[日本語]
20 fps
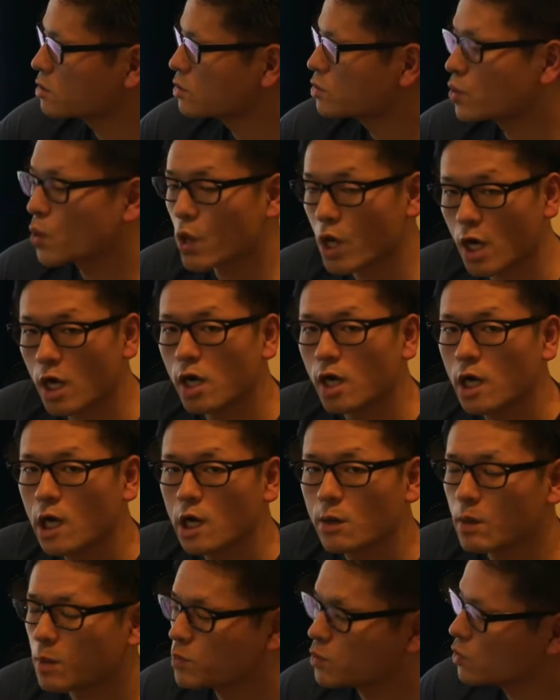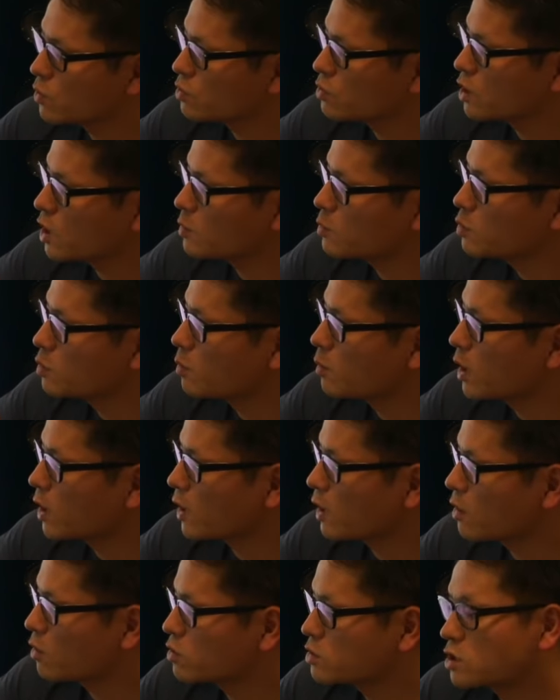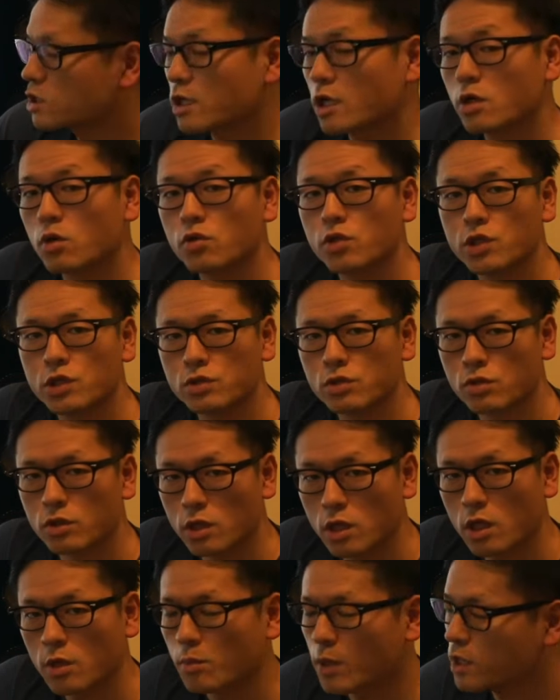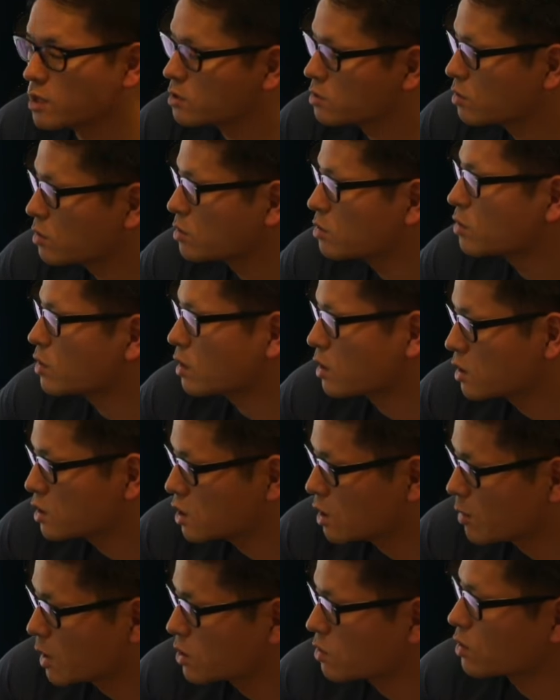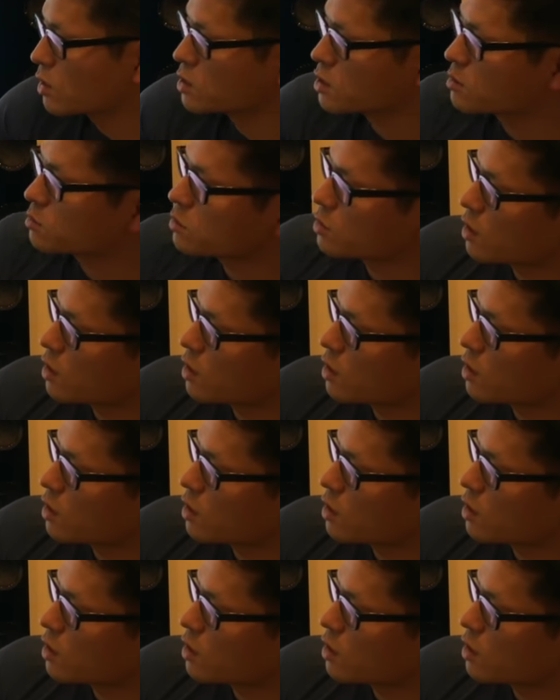ぞとか、プログラムも言語っちゃ言語ですのでね、Python とかね、Java とか全